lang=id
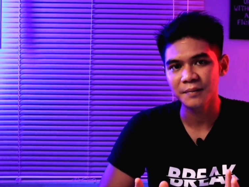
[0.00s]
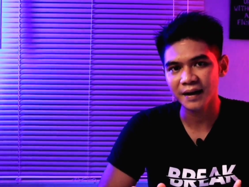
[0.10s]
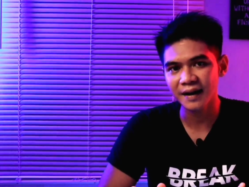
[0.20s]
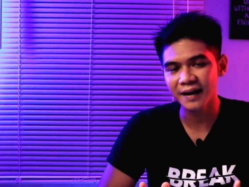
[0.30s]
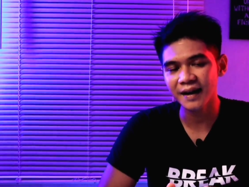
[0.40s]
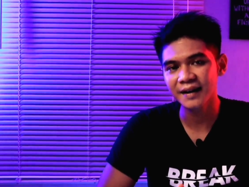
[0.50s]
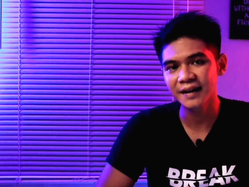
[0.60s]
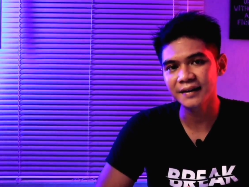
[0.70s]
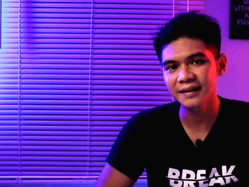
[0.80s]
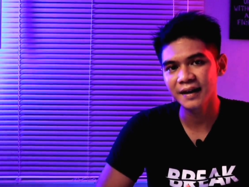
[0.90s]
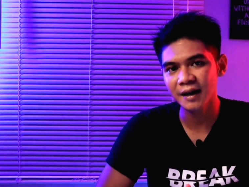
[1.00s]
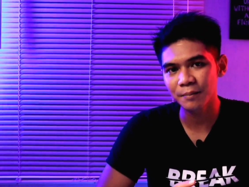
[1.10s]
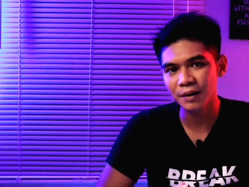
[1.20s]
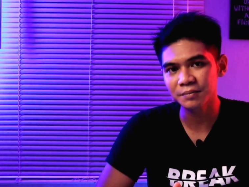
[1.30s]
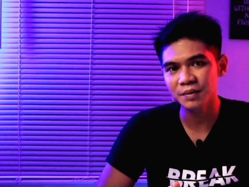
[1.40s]
Maka kalian
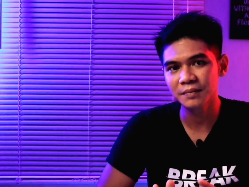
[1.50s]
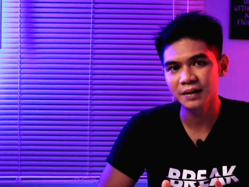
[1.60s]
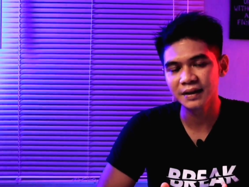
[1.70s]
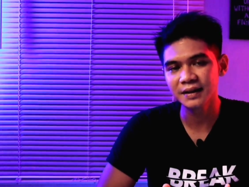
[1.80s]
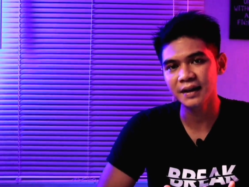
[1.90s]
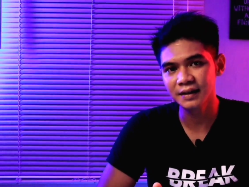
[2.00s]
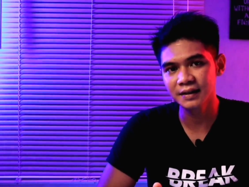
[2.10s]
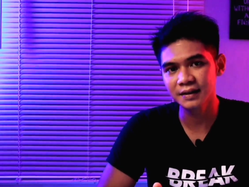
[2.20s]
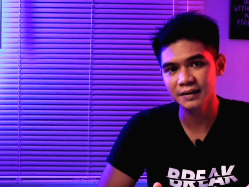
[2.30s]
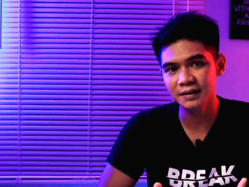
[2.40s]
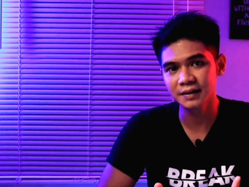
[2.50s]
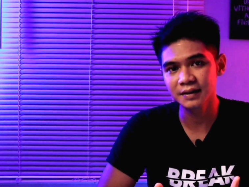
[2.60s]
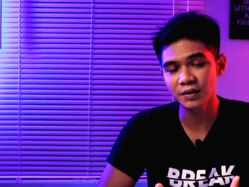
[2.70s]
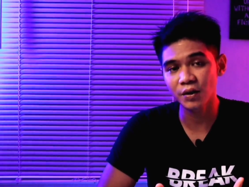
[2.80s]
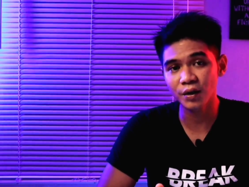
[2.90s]
dapat membelinya
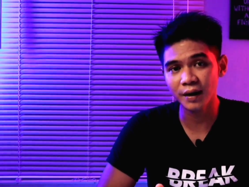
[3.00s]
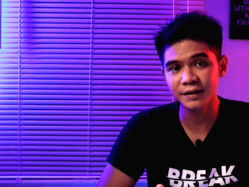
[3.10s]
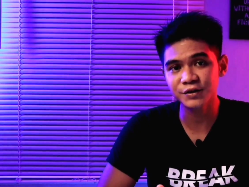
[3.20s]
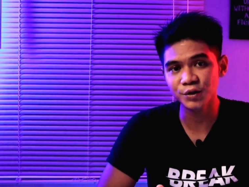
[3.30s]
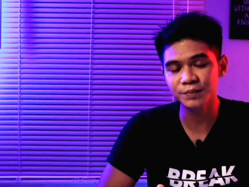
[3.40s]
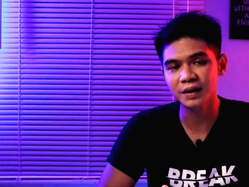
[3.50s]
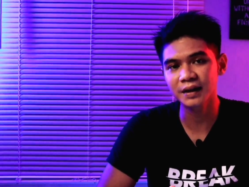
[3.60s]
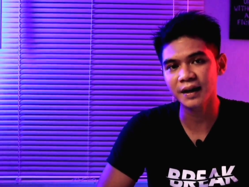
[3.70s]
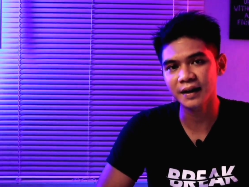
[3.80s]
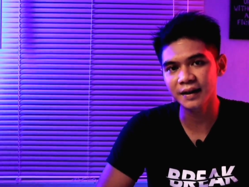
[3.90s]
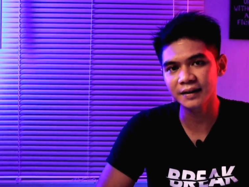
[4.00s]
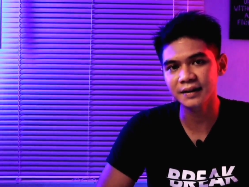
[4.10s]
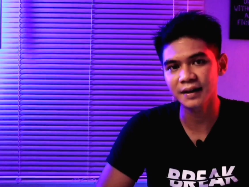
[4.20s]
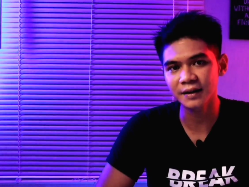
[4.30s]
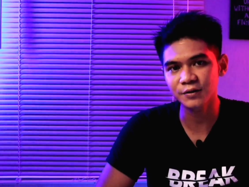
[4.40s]
di online shop dengan harga
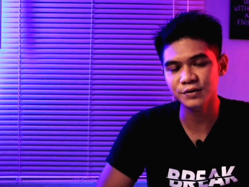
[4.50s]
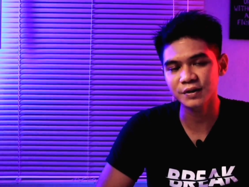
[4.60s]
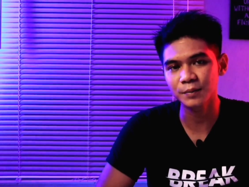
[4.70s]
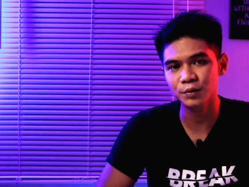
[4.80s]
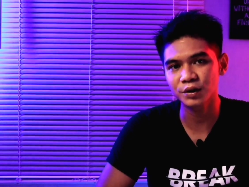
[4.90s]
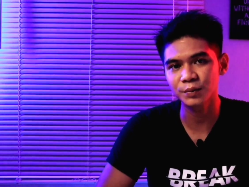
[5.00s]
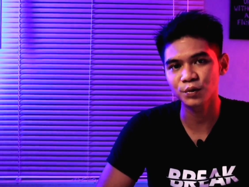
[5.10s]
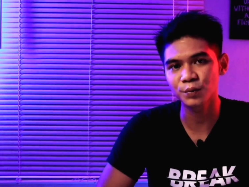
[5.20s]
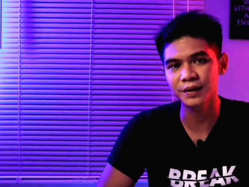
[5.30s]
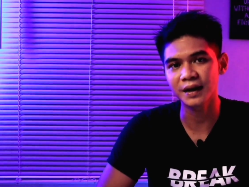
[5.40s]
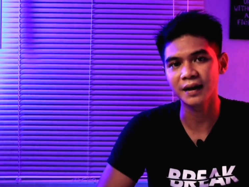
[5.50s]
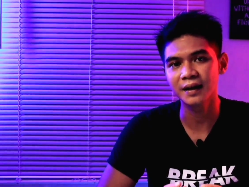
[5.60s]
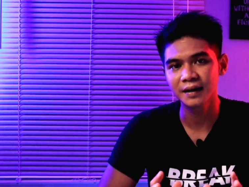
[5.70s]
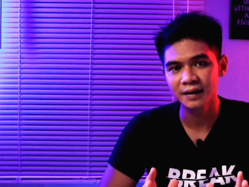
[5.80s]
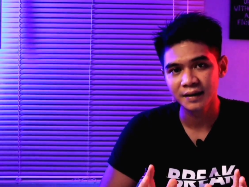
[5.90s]
Rp360.000.
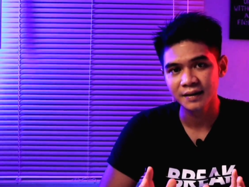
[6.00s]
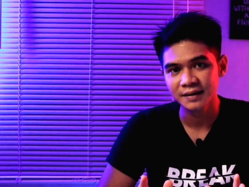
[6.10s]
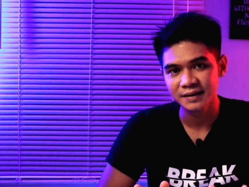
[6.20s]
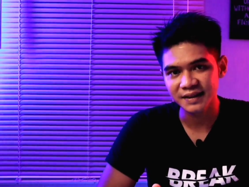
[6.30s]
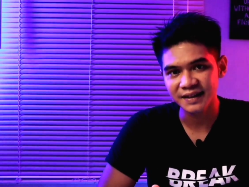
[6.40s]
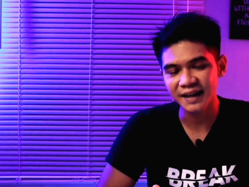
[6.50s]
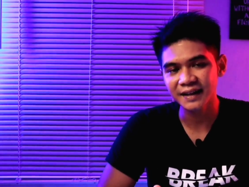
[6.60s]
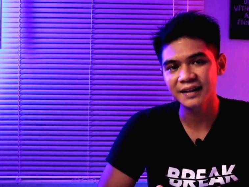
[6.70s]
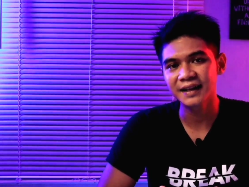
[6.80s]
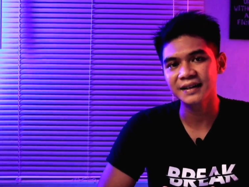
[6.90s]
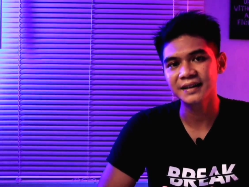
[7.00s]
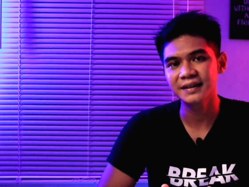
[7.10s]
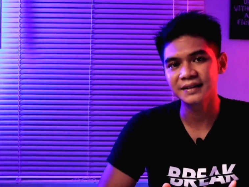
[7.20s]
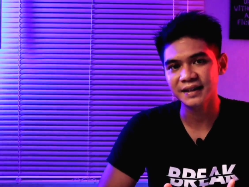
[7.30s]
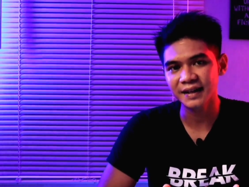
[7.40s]
Sekian
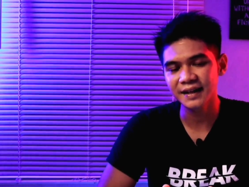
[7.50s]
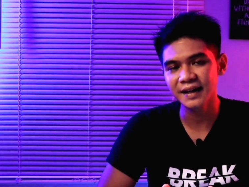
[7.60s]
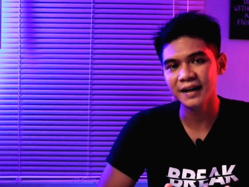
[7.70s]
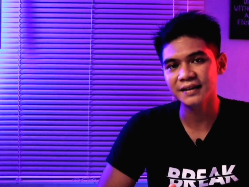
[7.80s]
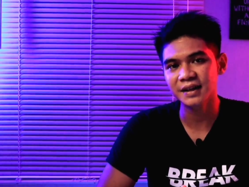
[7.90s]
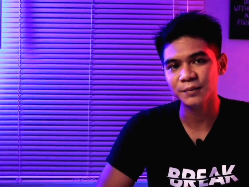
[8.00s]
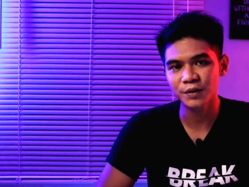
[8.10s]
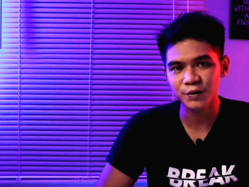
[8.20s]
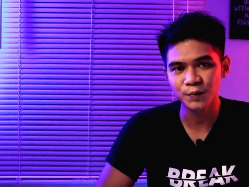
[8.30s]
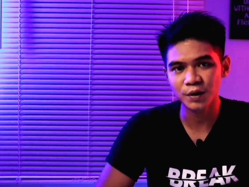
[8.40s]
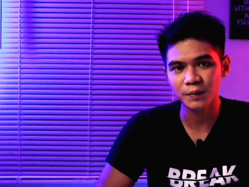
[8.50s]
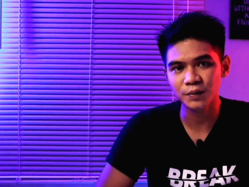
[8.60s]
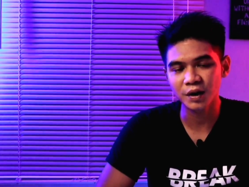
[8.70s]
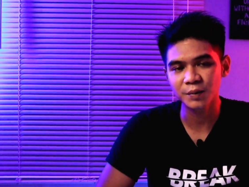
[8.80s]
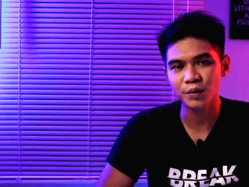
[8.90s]
dari saya. Assalamualaikum
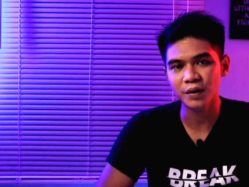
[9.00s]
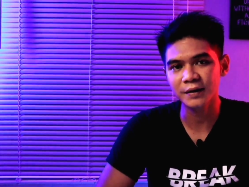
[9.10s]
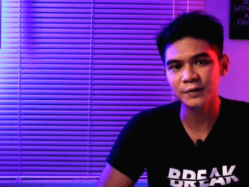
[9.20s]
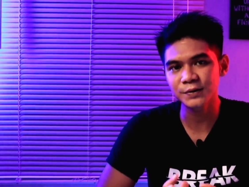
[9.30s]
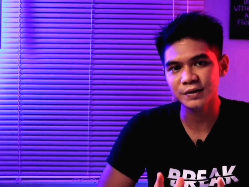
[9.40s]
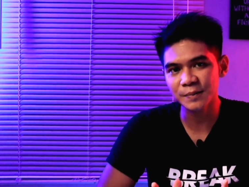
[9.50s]
warahmatullahi wabarakatuh.